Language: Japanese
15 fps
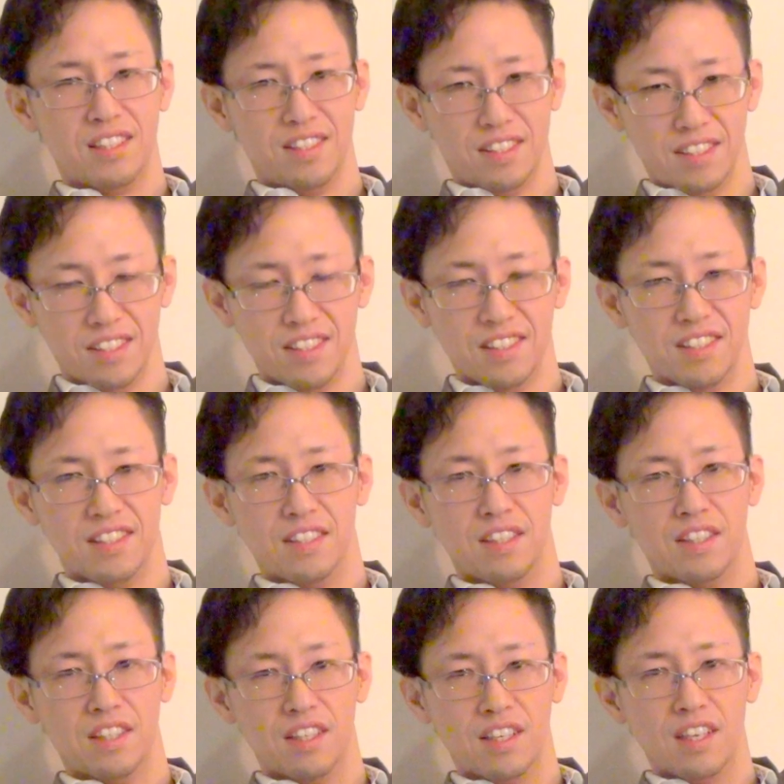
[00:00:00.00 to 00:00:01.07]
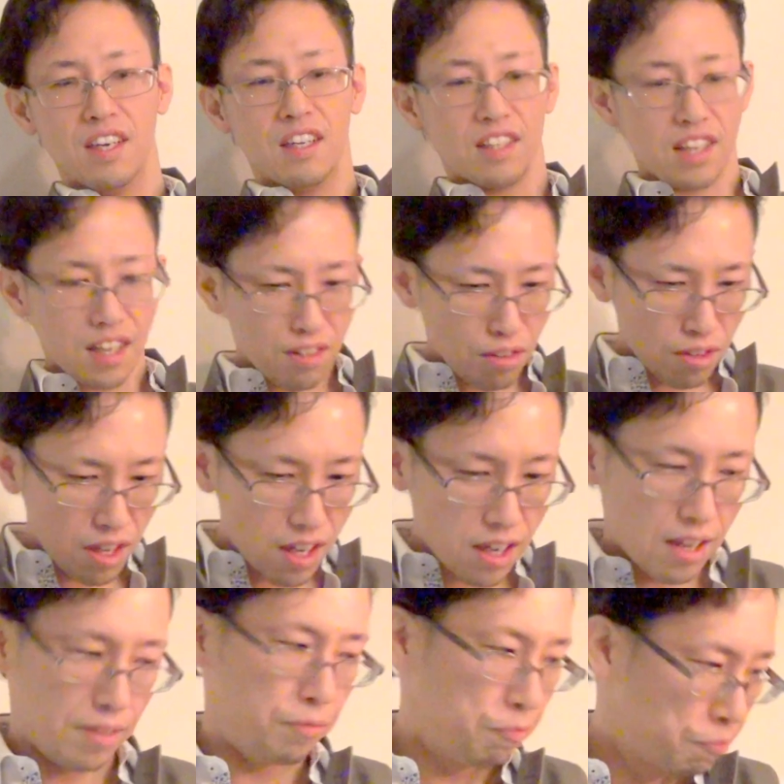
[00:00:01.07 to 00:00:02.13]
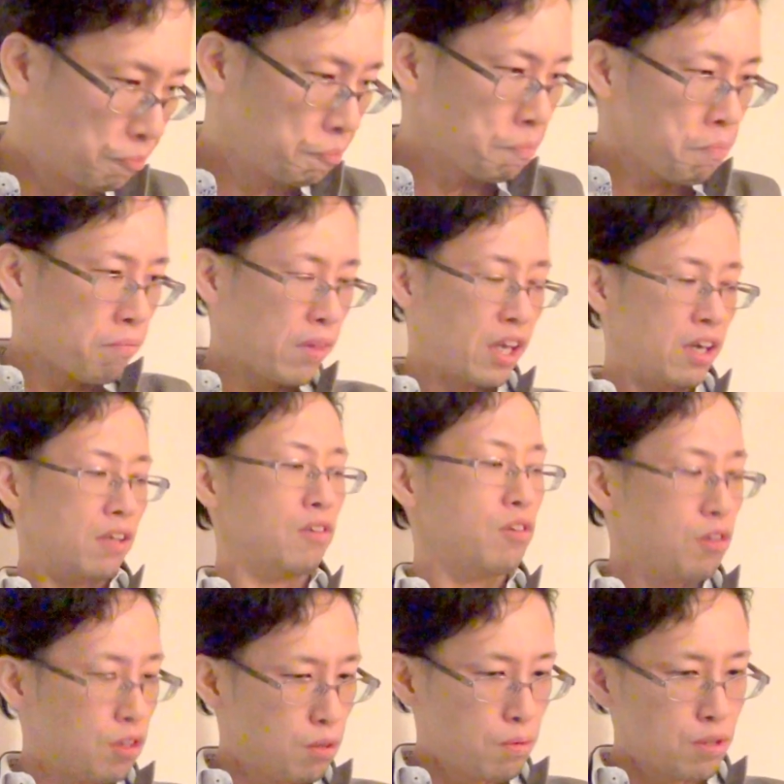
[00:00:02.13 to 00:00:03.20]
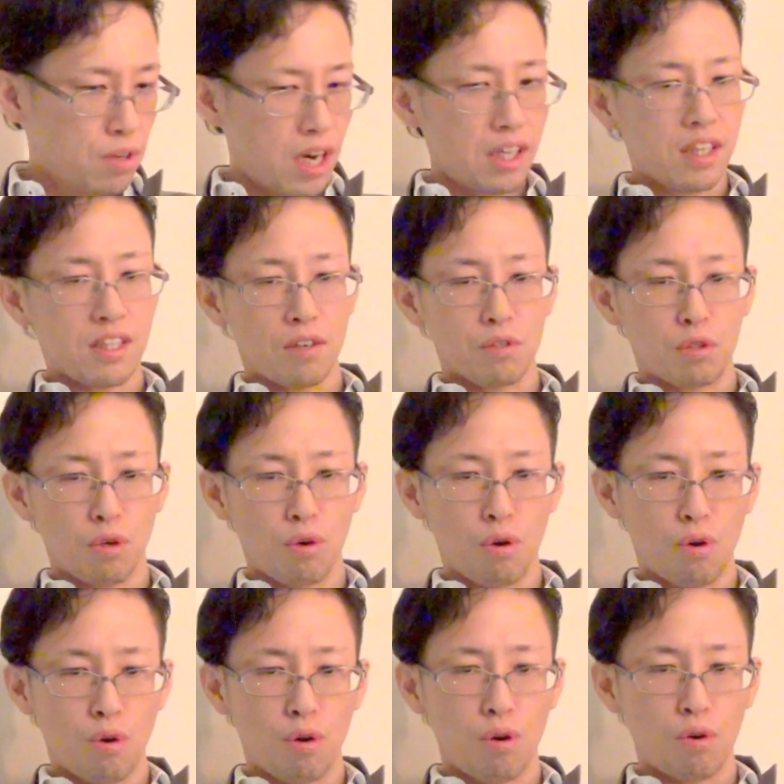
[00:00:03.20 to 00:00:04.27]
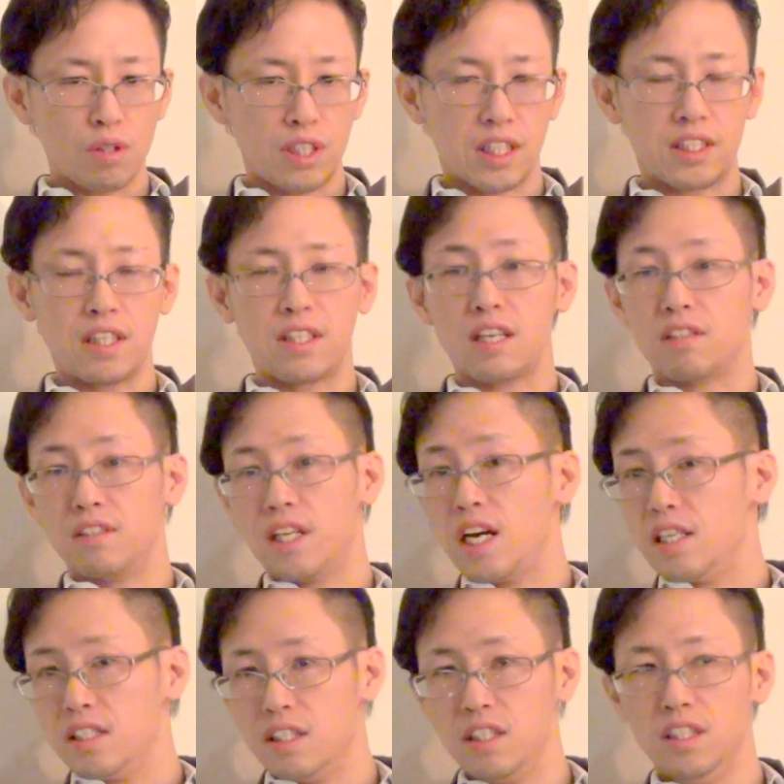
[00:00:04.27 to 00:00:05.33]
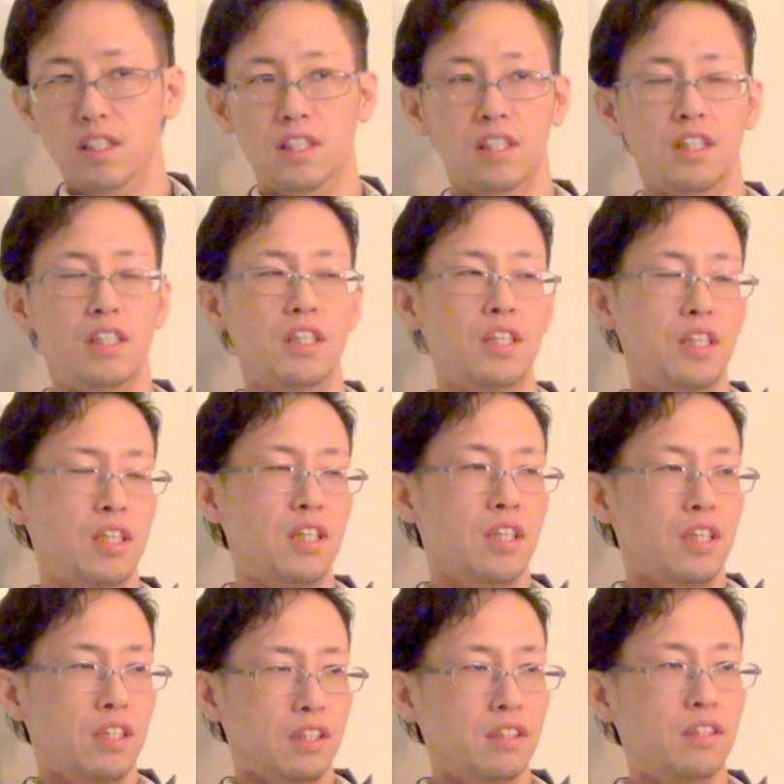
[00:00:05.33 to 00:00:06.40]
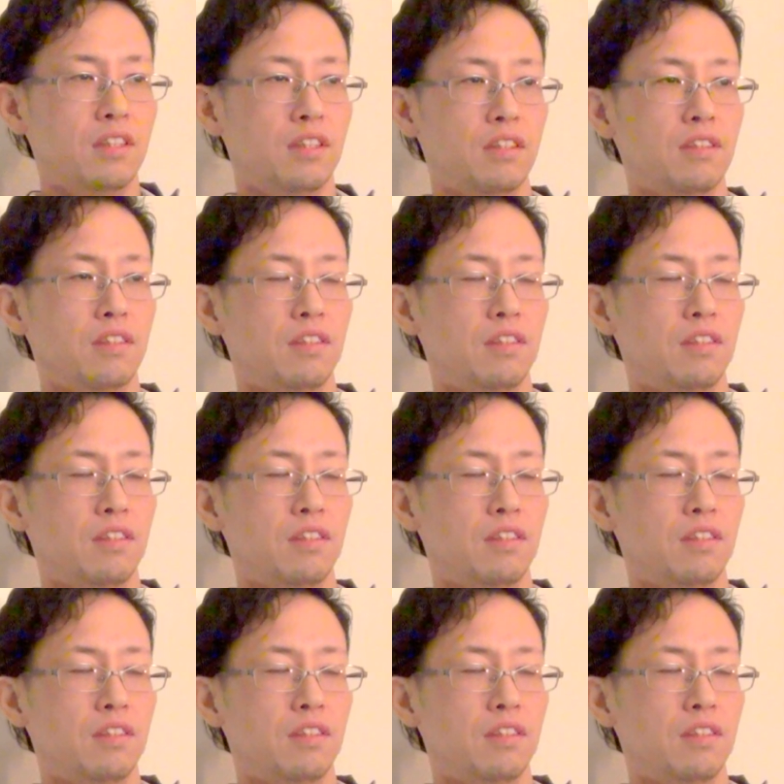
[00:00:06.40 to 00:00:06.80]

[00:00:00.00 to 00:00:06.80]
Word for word: うん。なので、あの僕はあなたをそうさせたくないし、うん、